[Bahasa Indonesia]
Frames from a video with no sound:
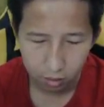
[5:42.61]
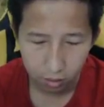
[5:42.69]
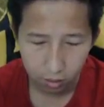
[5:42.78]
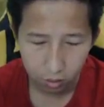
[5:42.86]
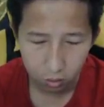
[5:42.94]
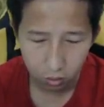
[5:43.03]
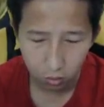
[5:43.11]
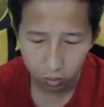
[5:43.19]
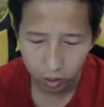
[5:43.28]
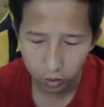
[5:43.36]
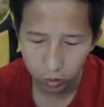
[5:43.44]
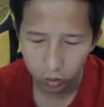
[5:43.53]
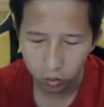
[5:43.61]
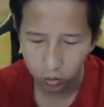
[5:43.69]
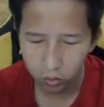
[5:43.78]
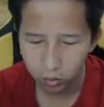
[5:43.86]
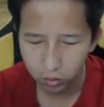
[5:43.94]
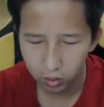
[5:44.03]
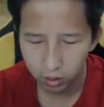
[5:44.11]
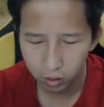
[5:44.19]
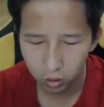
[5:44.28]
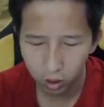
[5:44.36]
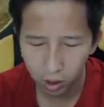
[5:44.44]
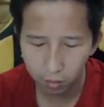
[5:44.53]
tunggu aja dulu nanti
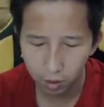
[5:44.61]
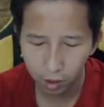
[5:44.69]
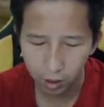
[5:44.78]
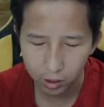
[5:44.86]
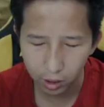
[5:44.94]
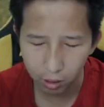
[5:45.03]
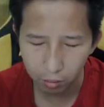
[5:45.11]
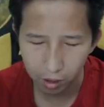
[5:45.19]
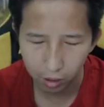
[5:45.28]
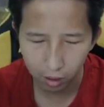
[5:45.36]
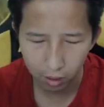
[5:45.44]
juga bekerja ini bakal